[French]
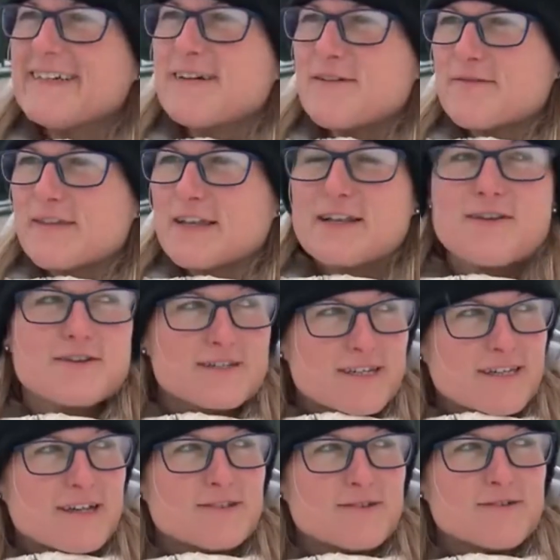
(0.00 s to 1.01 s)
On vient de loger
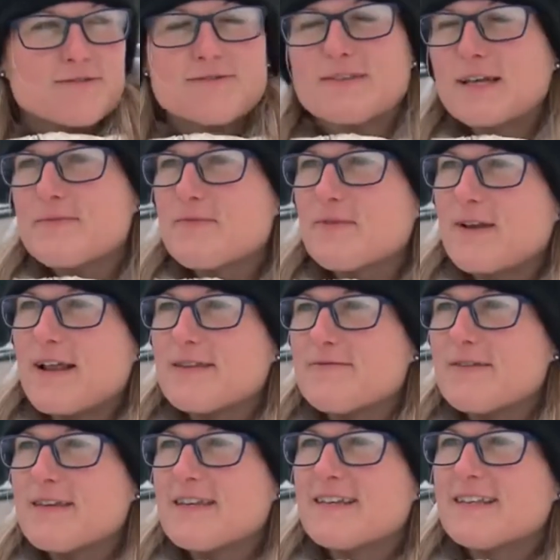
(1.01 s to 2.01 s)
dans un hôtel pour la
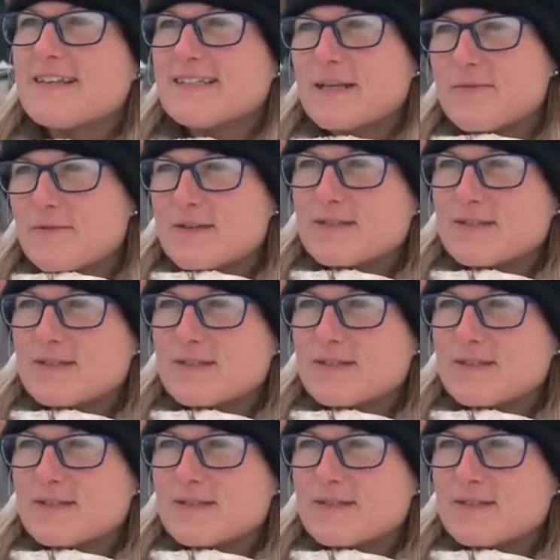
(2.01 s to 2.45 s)
nuit, les employés